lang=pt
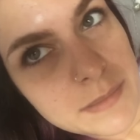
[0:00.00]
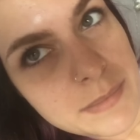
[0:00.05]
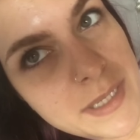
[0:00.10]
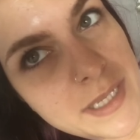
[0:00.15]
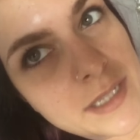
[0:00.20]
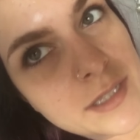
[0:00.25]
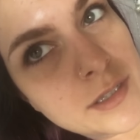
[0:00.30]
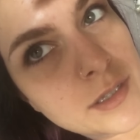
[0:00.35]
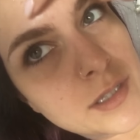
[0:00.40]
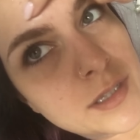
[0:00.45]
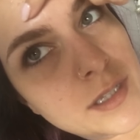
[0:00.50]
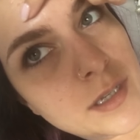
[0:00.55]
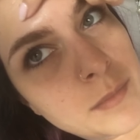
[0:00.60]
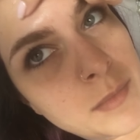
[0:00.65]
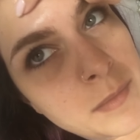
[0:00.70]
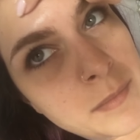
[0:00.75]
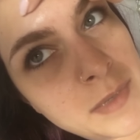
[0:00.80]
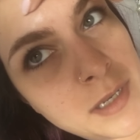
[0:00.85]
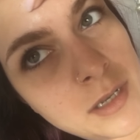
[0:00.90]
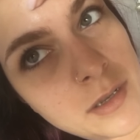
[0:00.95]
Se bem que deu até
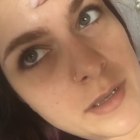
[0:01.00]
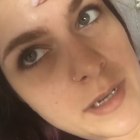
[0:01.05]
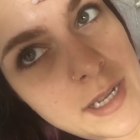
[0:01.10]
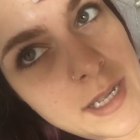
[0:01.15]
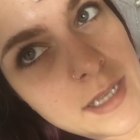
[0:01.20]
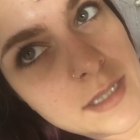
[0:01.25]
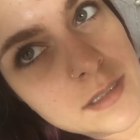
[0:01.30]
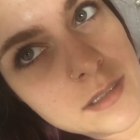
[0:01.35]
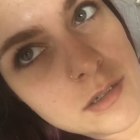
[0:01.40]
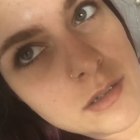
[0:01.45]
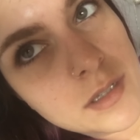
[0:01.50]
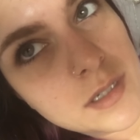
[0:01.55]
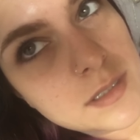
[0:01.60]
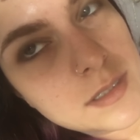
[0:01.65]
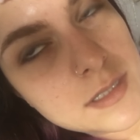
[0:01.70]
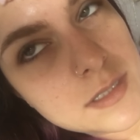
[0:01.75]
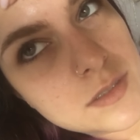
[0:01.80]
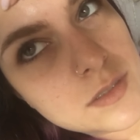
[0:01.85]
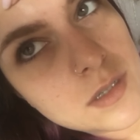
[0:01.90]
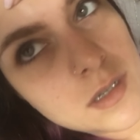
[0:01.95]
uma melhorada, agora
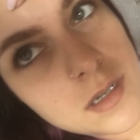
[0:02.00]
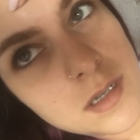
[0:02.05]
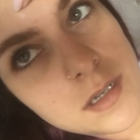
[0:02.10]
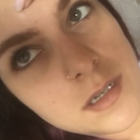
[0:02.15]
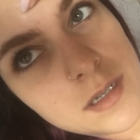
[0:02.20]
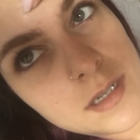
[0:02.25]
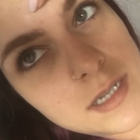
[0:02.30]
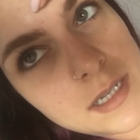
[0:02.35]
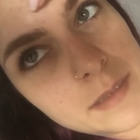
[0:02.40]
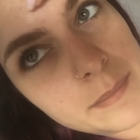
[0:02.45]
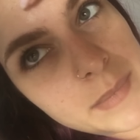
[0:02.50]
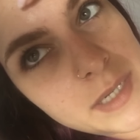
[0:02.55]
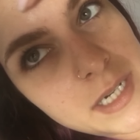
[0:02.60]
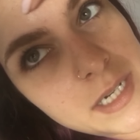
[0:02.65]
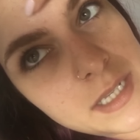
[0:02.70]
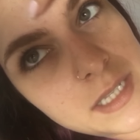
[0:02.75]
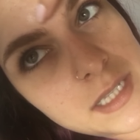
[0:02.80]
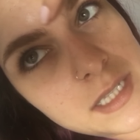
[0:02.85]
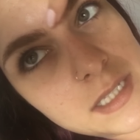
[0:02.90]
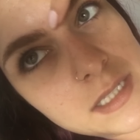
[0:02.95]
tá só a
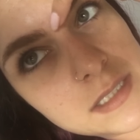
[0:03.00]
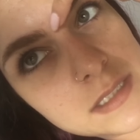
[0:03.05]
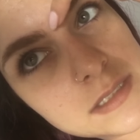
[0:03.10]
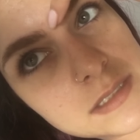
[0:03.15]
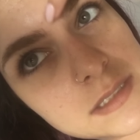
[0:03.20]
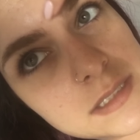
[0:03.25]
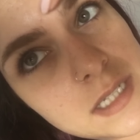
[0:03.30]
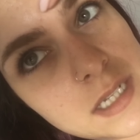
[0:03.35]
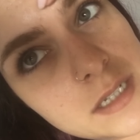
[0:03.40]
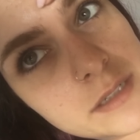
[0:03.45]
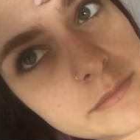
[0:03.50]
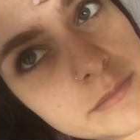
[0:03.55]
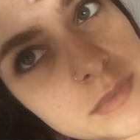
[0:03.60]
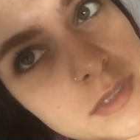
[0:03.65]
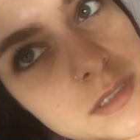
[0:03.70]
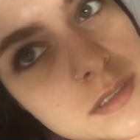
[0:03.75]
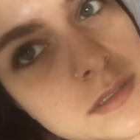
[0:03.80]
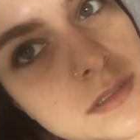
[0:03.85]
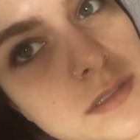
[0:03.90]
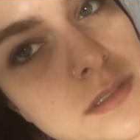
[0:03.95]
marquinha,
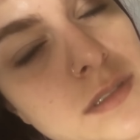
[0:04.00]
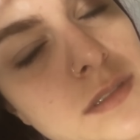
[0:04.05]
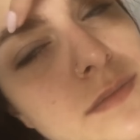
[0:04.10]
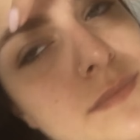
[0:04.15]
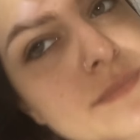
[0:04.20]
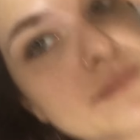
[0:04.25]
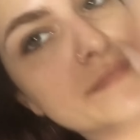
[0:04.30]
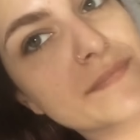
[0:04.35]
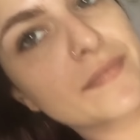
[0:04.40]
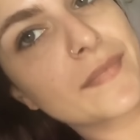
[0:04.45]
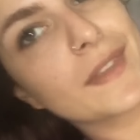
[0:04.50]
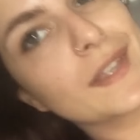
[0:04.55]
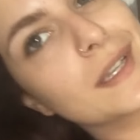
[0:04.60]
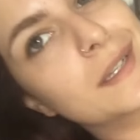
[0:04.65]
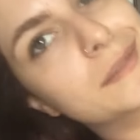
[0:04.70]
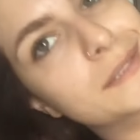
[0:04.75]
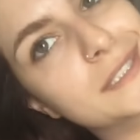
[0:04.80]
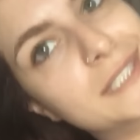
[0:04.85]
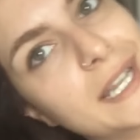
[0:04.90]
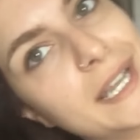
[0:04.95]
sabe?
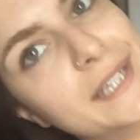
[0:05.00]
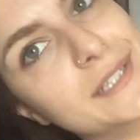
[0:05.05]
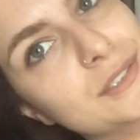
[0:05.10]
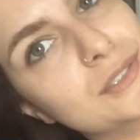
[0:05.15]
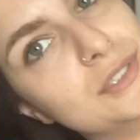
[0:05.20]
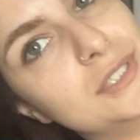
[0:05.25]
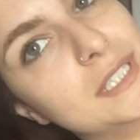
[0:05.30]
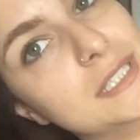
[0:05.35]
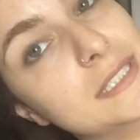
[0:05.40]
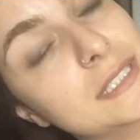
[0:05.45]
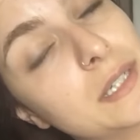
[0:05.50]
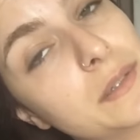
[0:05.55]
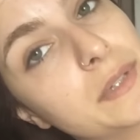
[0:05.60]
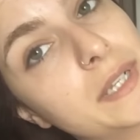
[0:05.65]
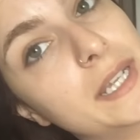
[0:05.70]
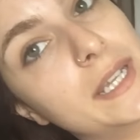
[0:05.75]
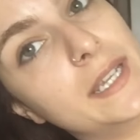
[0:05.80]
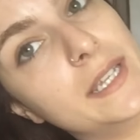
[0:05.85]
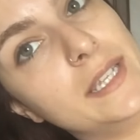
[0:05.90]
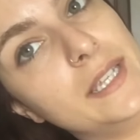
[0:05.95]
Ah, é judiação,
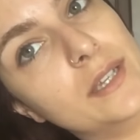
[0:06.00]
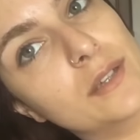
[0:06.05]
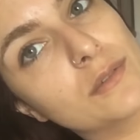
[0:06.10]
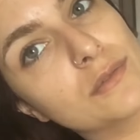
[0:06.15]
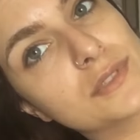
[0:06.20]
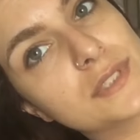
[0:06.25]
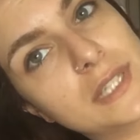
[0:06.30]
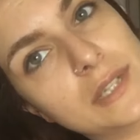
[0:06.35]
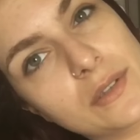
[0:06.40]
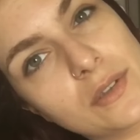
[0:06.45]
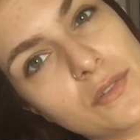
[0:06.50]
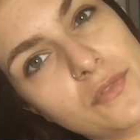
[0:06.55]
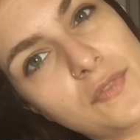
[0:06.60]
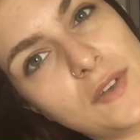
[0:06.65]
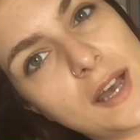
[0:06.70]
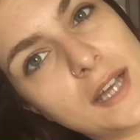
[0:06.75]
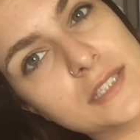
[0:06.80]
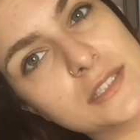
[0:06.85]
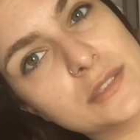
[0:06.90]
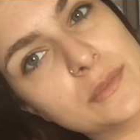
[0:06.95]
né? E eu não sei o que eu
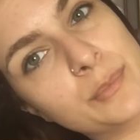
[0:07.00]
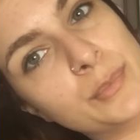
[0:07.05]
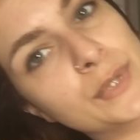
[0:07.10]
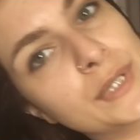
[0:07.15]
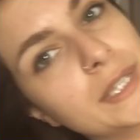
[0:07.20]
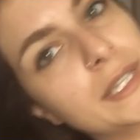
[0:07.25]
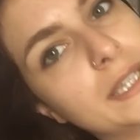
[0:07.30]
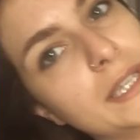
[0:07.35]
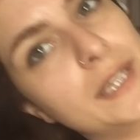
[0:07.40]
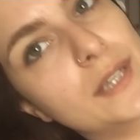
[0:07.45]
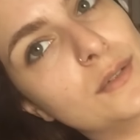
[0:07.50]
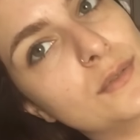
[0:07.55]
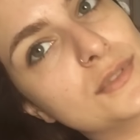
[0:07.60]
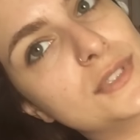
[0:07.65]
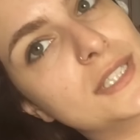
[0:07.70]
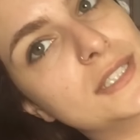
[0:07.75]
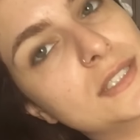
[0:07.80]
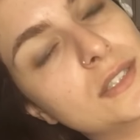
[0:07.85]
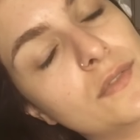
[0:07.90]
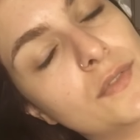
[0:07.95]
faço, porque eu não
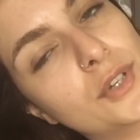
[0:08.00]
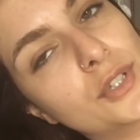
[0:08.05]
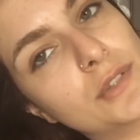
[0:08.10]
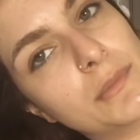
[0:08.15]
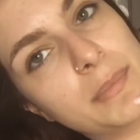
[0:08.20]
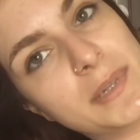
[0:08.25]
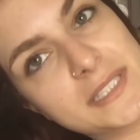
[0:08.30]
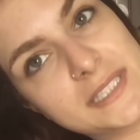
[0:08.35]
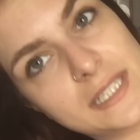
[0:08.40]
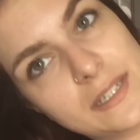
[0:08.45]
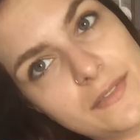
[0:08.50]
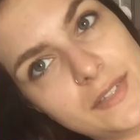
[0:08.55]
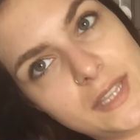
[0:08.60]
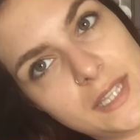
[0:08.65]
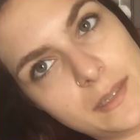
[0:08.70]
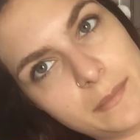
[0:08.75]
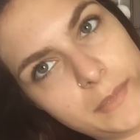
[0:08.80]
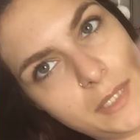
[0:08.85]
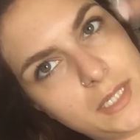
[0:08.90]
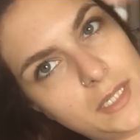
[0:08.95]
sei se eu volto a passar a
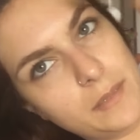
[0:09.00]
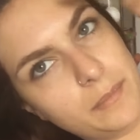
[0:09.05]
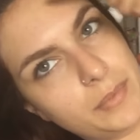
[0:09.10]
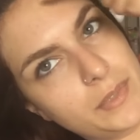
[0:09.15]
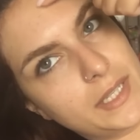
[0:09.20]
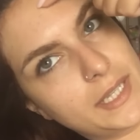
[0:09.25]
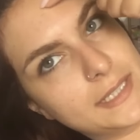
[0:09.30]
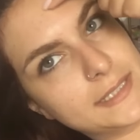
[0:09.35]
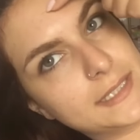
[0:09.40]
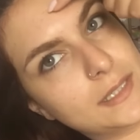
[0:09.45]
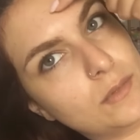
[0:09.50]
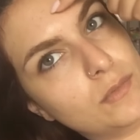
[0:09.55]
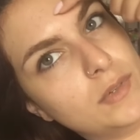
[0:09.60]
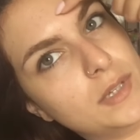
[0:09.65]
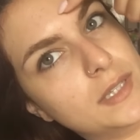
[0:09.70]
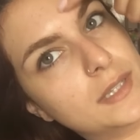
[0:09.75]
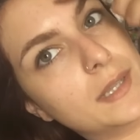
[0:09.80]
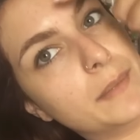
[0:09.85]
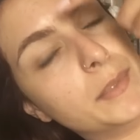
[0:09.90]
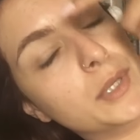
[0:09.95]
vitamina, porque essa
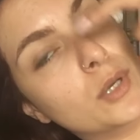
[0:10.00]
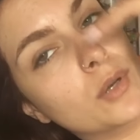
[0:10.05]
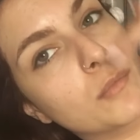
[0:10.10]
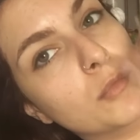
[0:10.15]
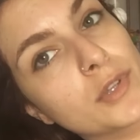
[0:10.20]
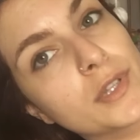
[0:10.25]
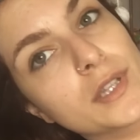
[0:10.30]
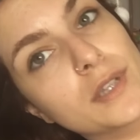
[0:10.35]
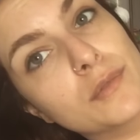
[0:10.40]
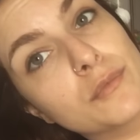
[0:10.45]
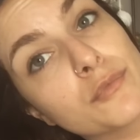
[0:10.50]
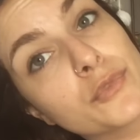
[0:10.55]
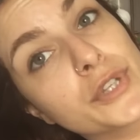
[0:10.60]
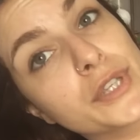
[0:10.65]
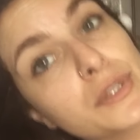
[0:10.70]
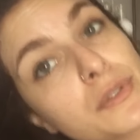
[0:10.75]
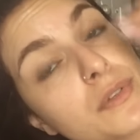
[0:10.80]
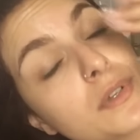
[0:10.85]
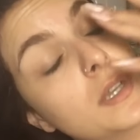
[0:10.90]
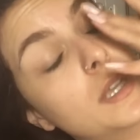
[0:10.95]
ruga tá me incomodando
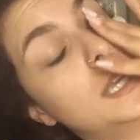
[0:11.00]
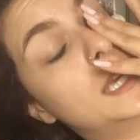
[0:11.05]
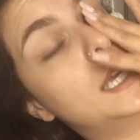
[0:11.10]
muito.